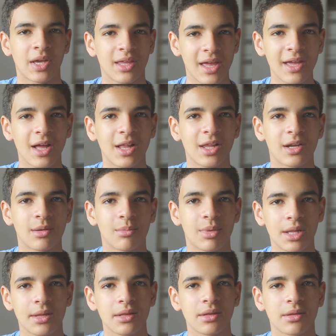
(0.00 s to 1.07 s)
E aí galera,
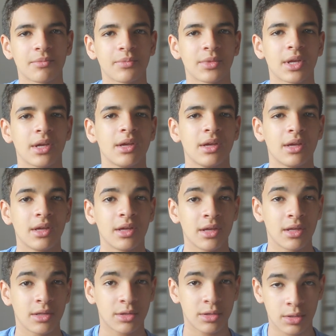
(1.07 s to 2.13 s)
beleza?
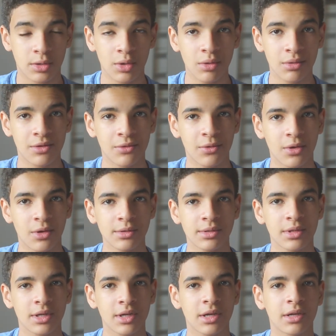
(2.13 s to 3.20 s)
Estou de
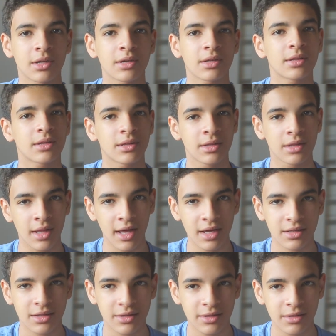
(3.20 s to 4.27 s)
volta na
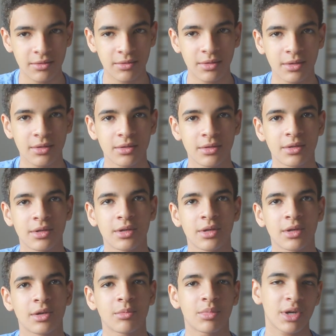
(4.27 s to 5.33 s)
ativa,
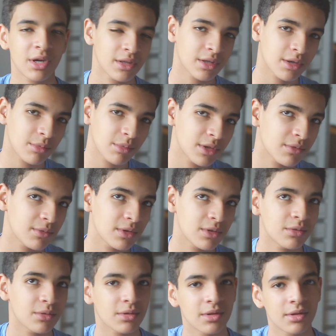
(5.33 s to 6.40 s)
praticamente
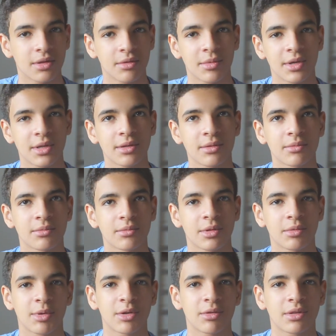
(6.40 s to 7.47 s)
vídeo toda semana,
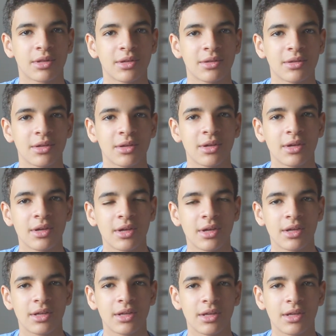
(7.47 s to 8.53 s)
espero que sim.
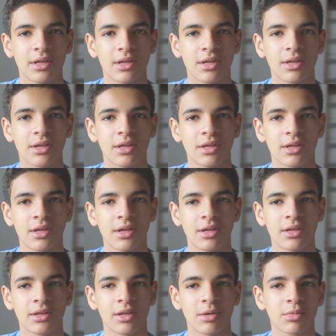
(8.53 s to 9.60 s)

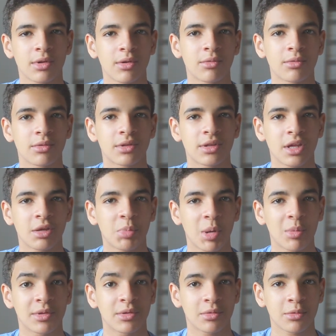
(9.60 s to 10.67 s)
E temos alguns
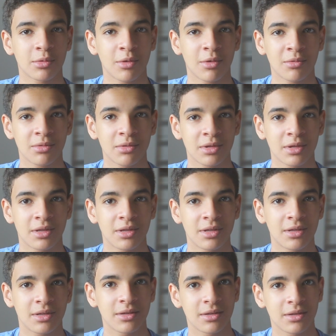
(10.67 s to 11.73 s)
equipamentos novos
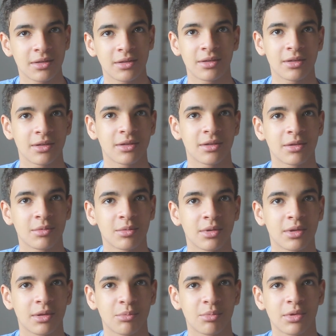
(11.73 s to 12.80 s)
aqui,
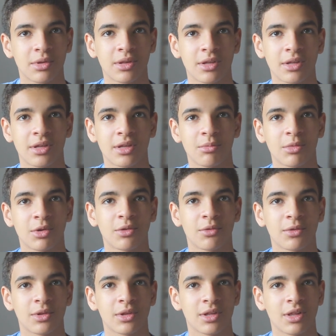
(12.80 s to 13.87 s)
por exemplo esse
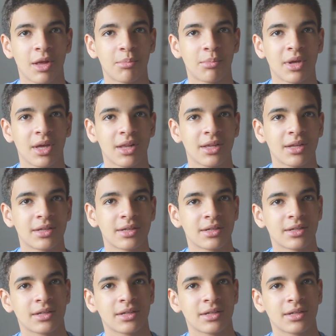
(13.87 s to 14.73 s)
microfone de lapela,